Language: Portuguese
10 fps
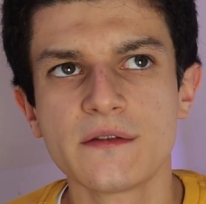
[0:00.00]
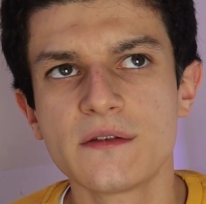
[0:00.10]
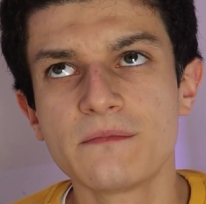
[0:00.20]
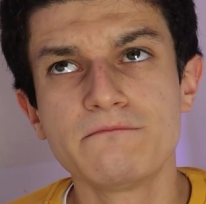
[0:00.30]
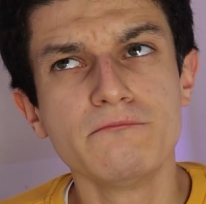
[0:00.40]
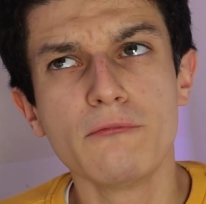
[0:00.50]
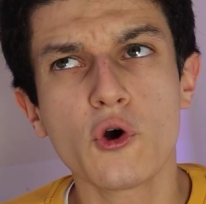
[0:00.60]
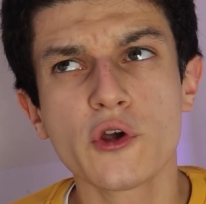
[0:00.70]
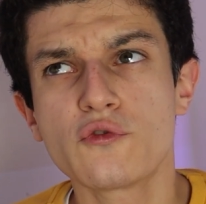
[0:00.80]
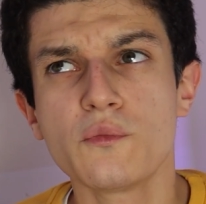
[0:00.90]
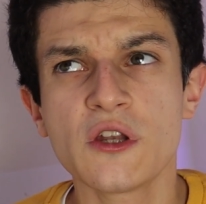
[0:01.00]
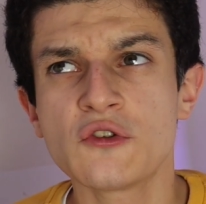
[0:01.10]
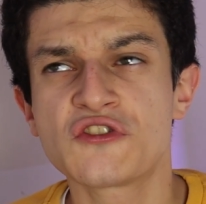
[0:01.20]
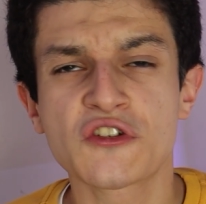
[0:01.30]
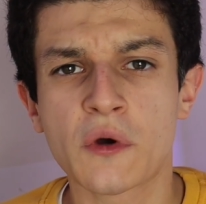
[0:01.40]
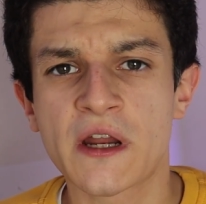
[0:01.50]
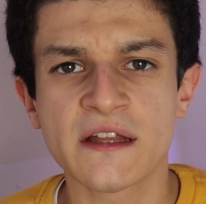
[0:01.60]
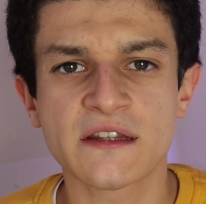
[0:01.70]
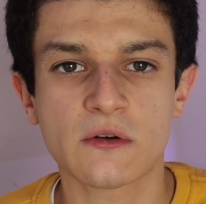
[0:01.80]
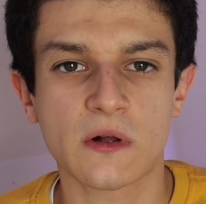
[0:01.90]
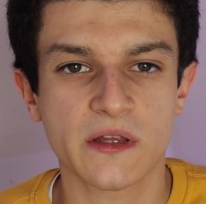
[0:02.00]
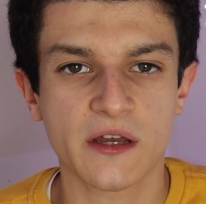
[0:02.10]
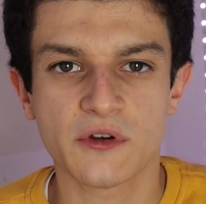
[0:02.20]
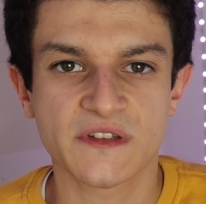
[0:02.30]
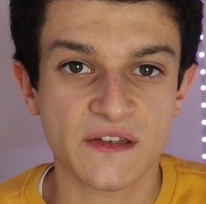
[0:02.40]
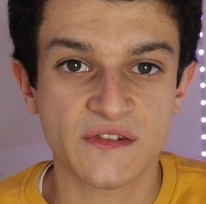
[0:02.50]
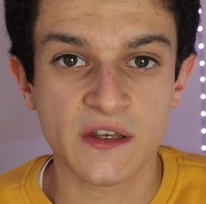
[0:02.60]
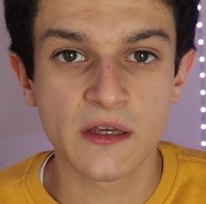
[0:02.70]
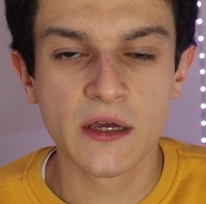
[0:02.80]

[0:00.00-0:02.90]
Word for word: de 8 minutos e 40, qualquer coisa assim.